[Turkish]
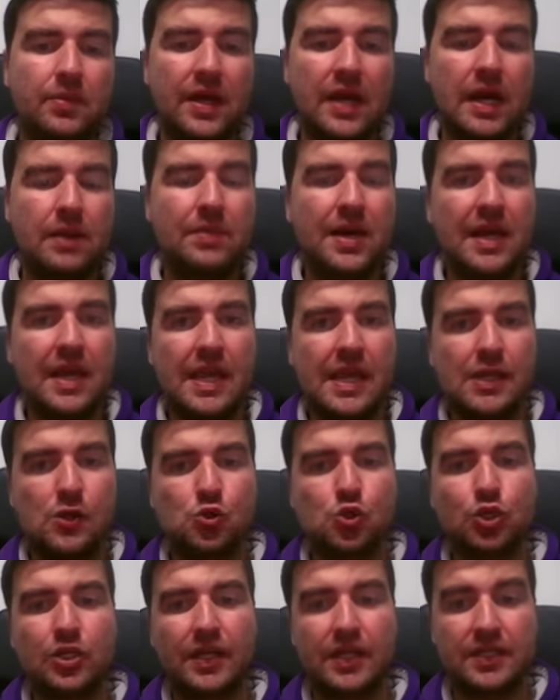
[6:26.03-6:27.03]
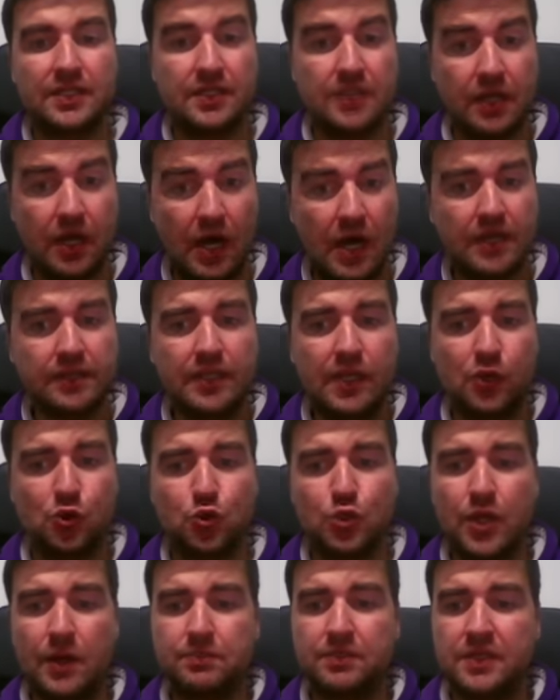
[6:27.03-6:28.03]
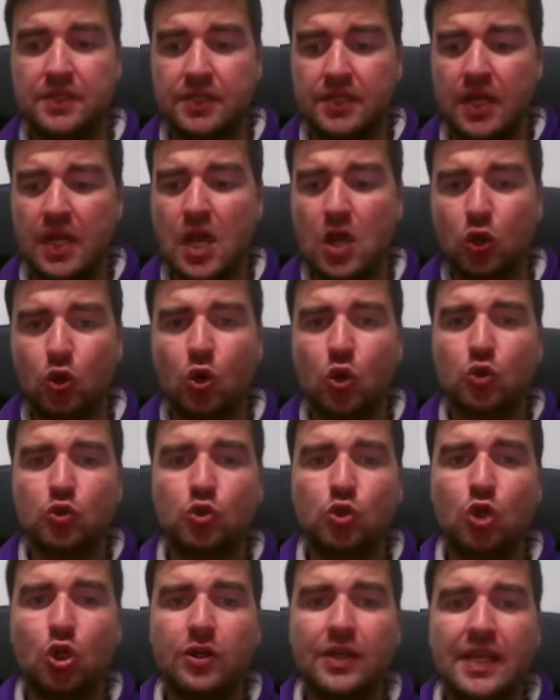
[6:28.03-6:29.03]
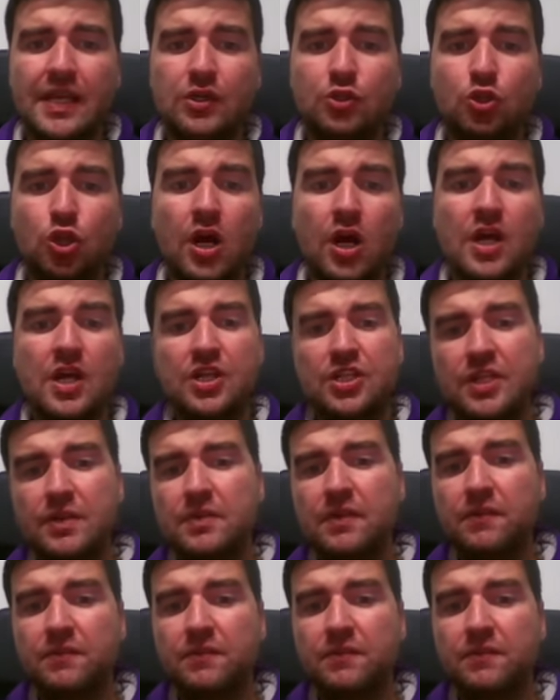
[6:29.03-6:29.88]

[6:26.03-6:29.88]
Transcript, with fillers: beraber E3 karesini at E3 hamlesini kontrol ediyor. Şimdi